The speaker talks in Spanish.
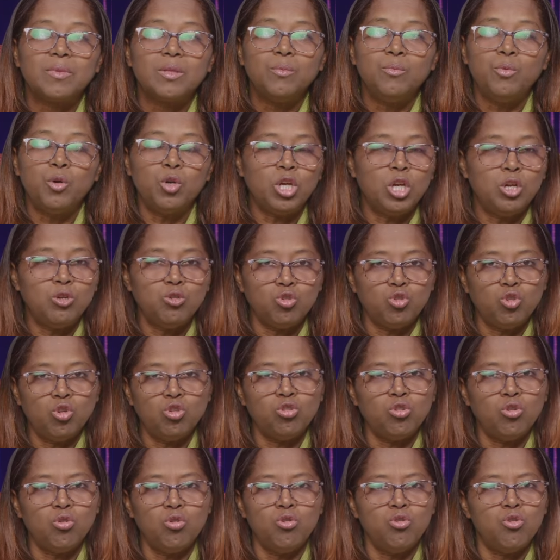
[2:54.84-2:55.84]
Porque
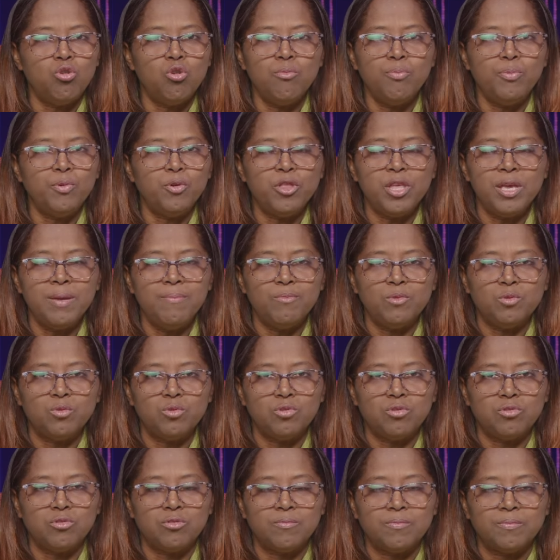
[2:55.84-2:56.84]
nosotros no
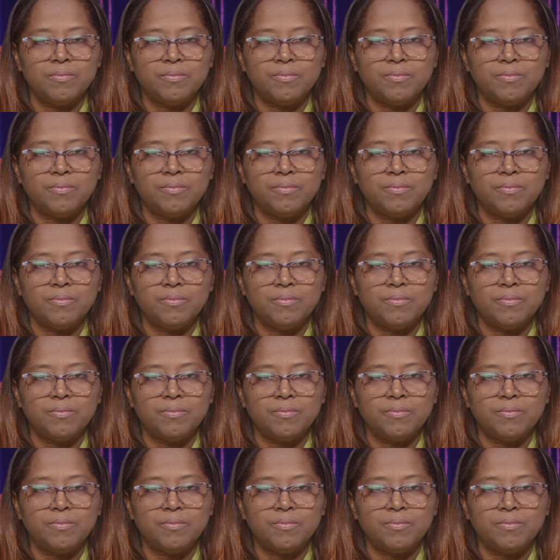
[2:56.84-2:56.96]
podemos